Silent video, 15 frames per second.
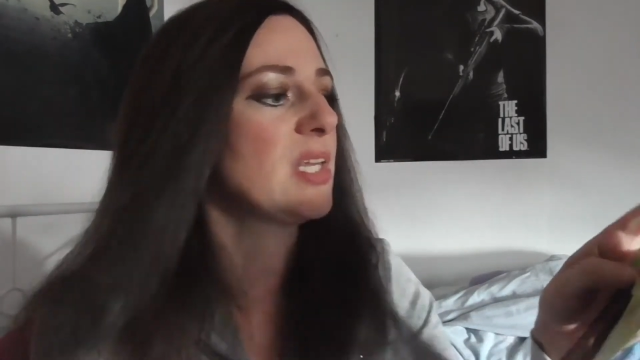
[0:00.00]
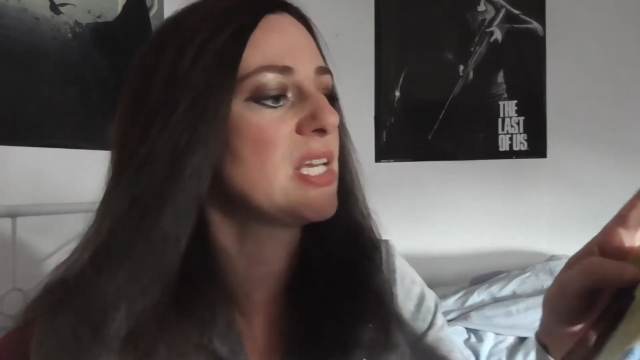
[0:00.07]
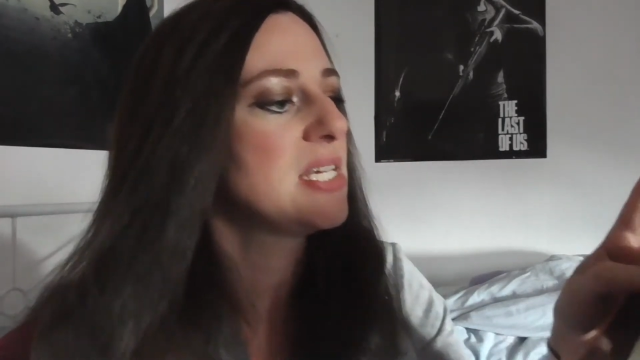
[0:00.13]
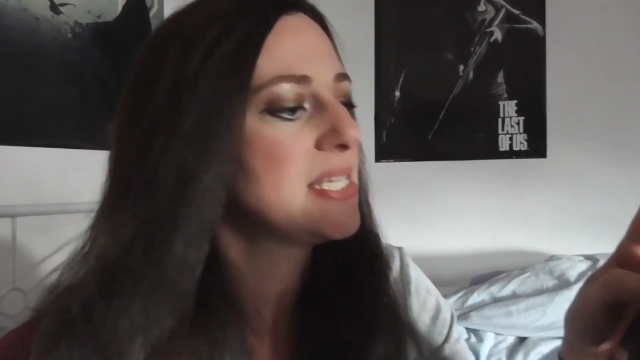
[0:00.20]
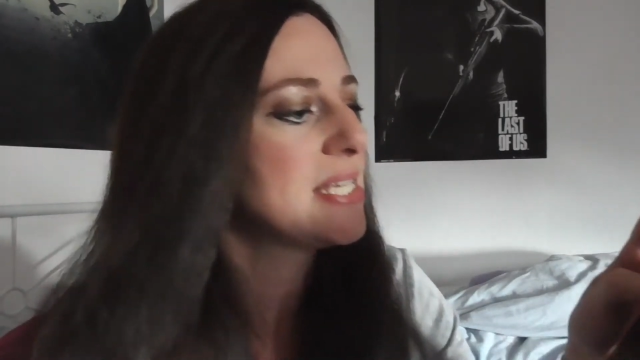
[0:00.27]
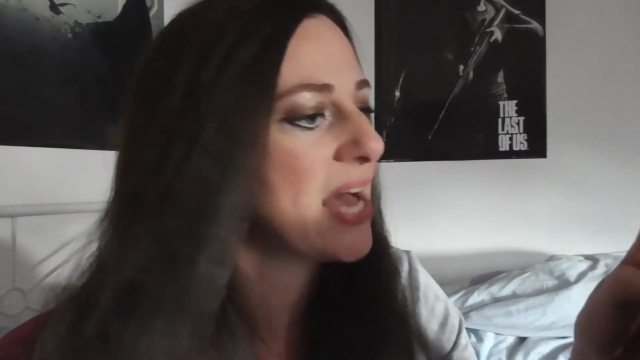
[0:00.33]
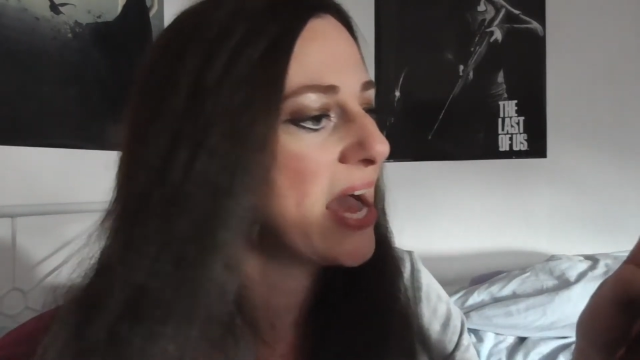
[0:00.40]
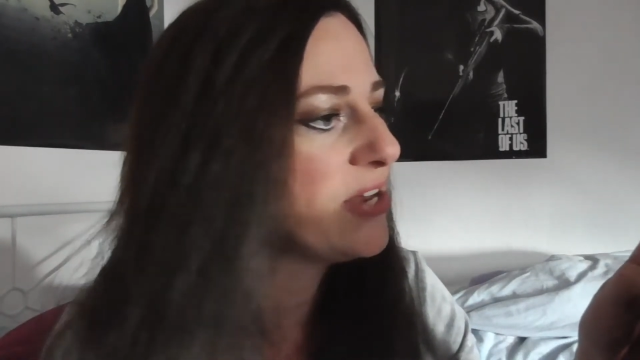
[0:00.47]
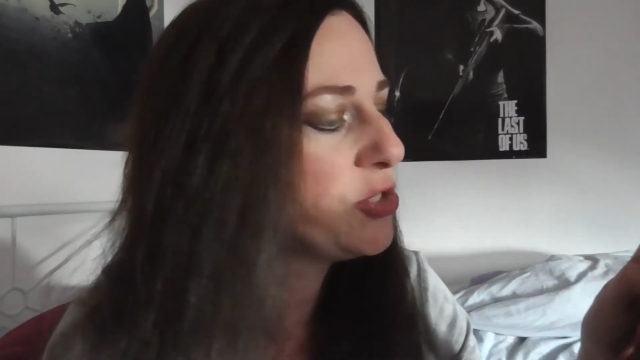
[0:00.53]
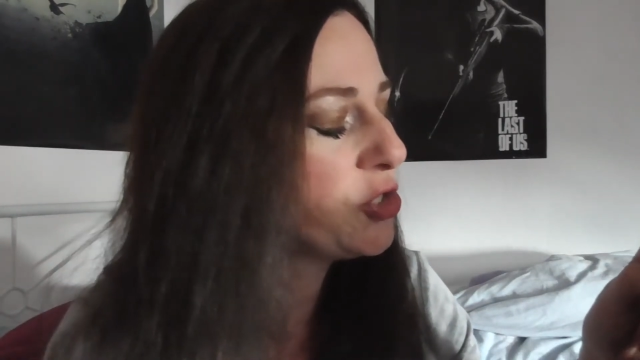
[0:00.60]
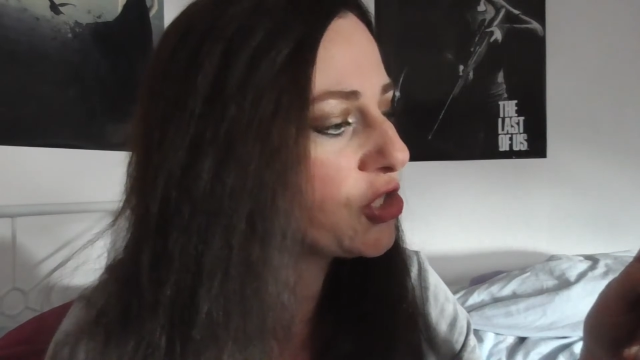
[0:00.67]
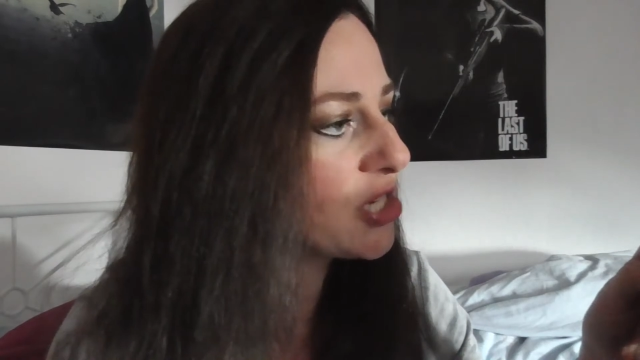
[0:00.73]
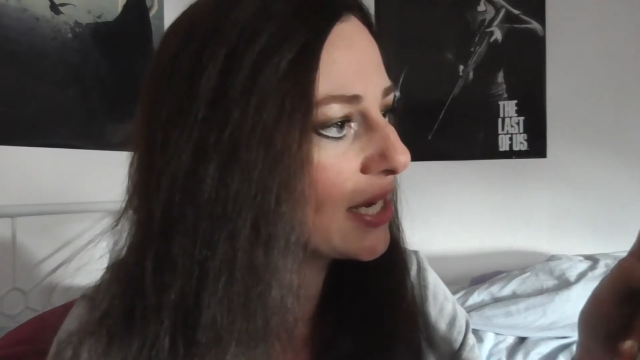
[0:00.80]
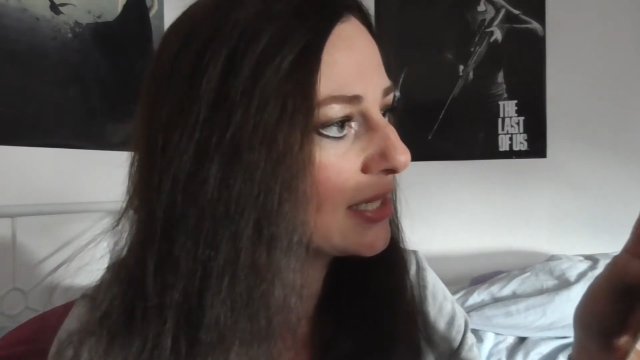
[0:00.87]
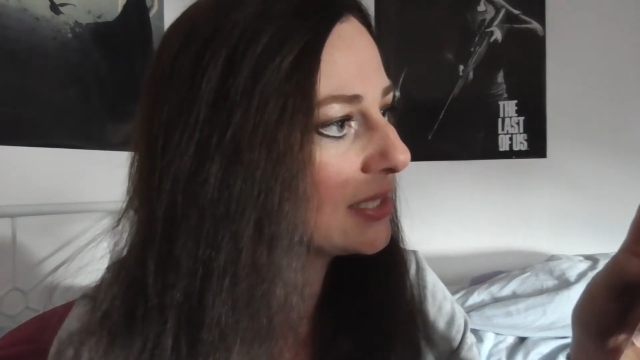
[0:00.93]
Und diese
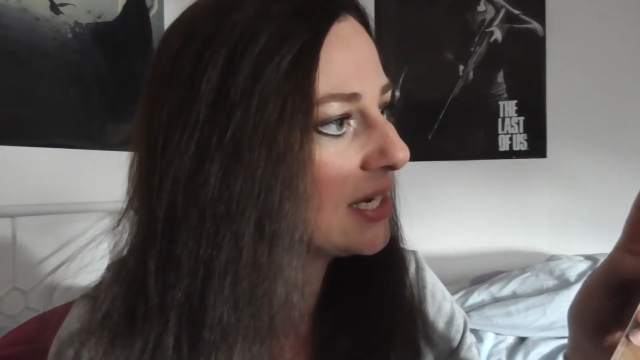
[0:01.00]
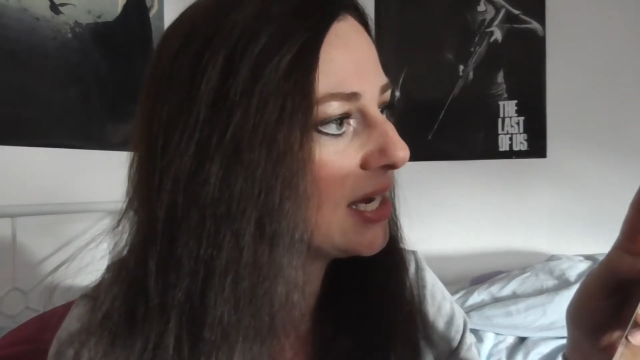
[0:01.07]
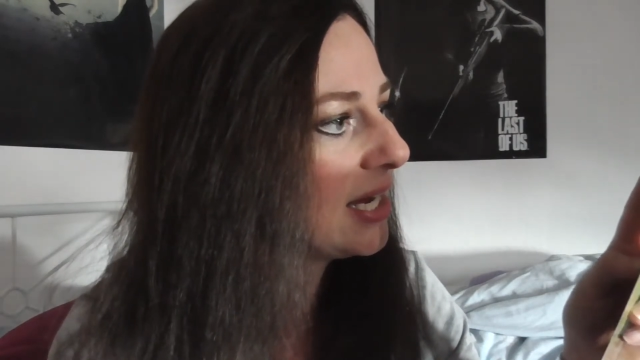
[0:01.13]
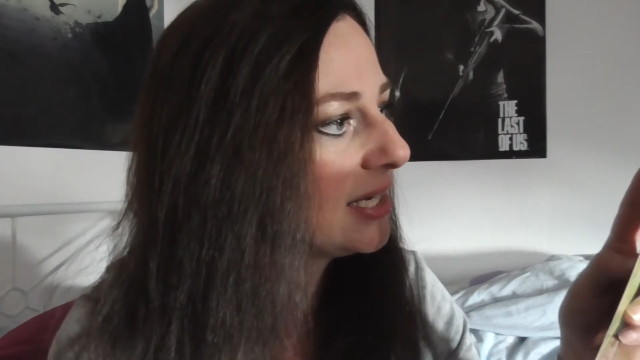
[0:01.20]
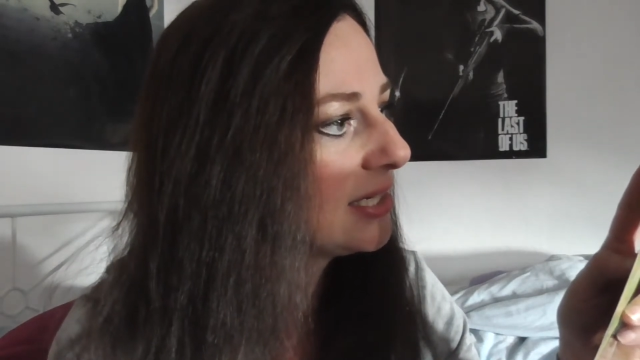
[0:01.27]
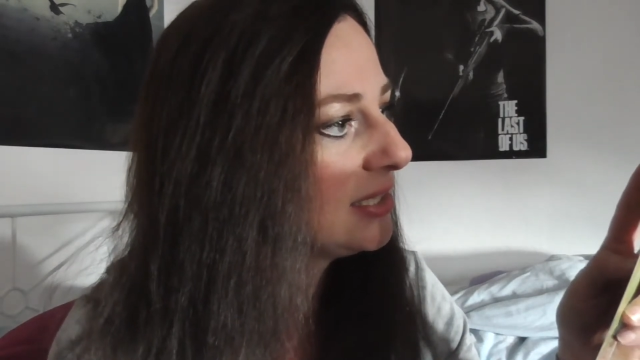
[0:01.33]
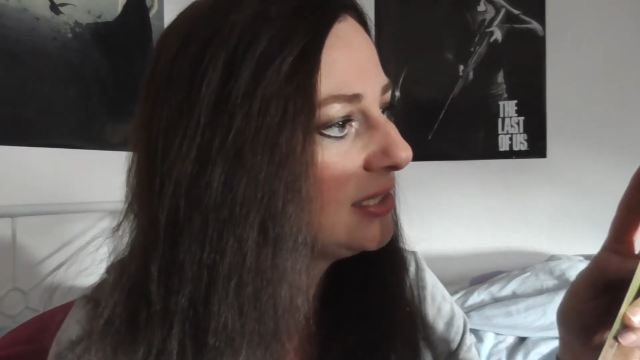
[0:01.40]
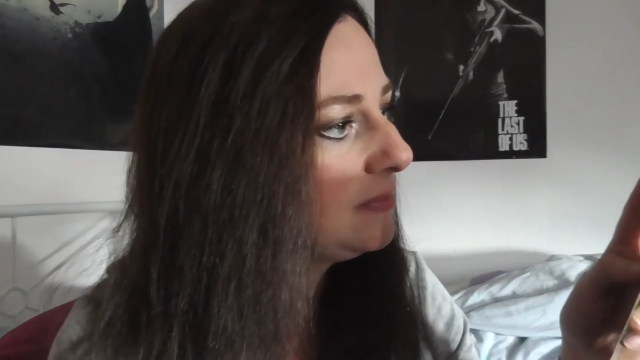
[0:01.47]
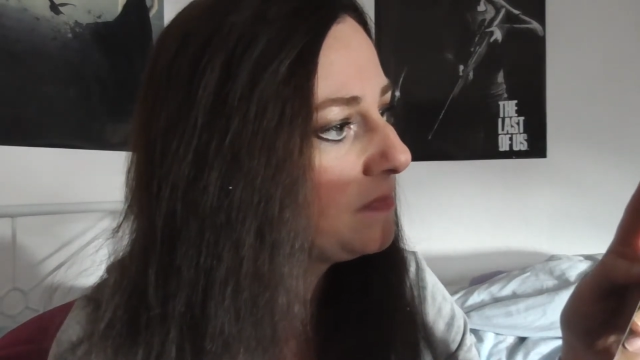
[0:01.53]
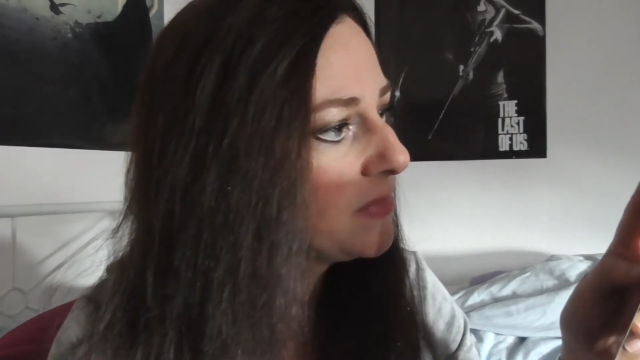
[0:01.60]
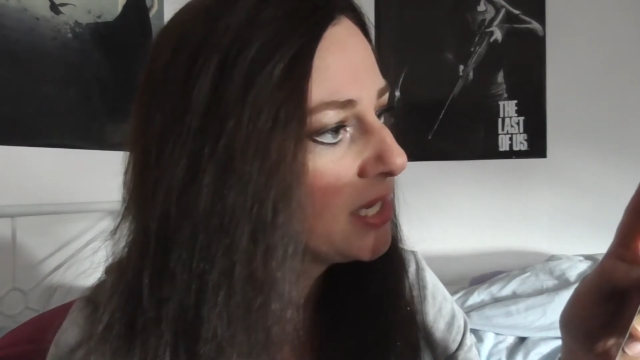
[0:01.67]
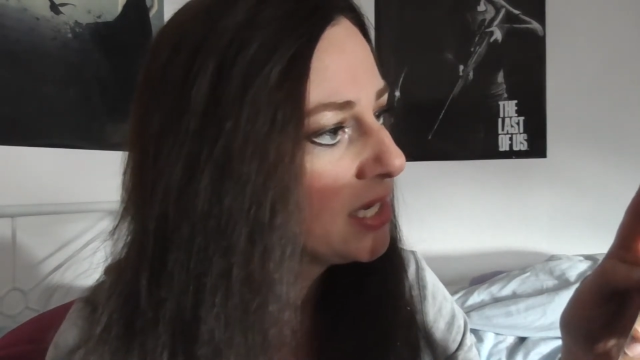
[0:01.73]
Anstecknadel